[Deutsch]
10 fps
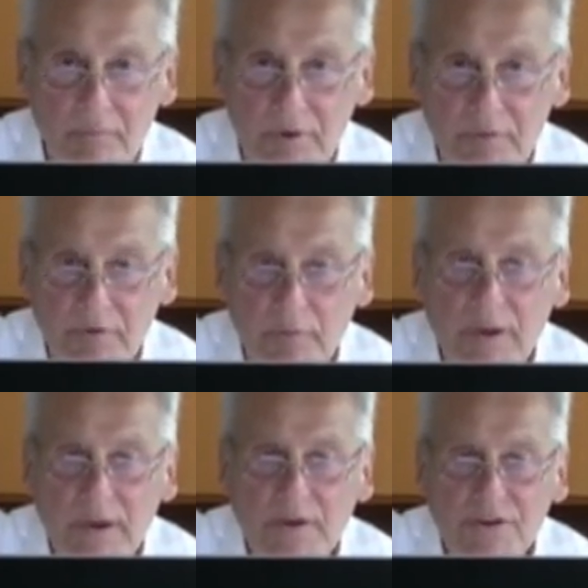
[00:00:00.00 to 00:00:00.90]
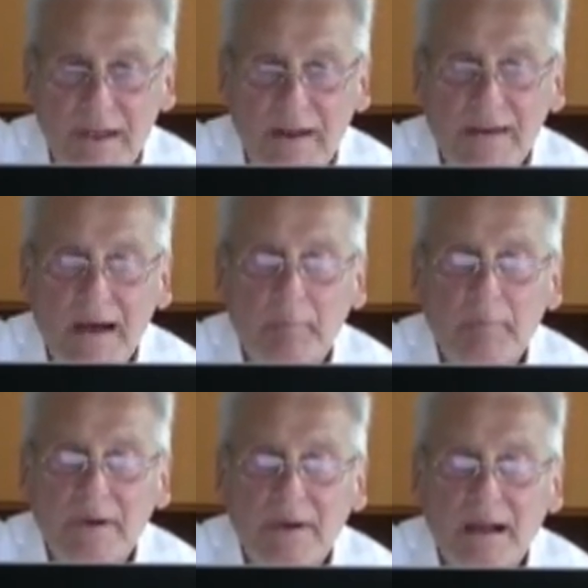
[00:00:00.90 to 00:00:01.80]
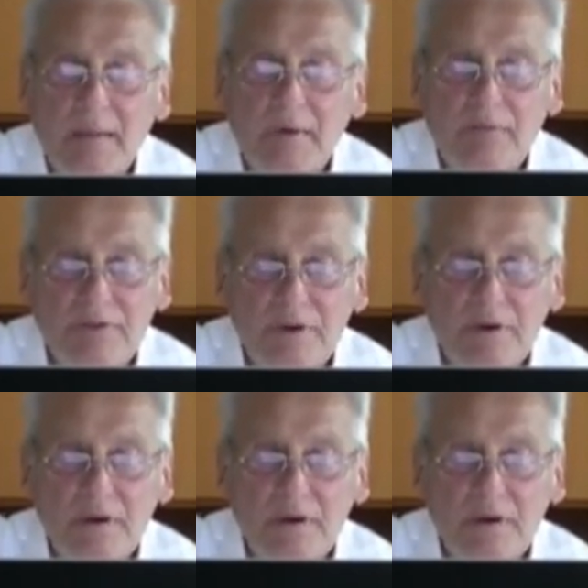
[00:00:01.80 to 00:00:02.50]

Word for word: für mich erstellt haben, egal mal wie.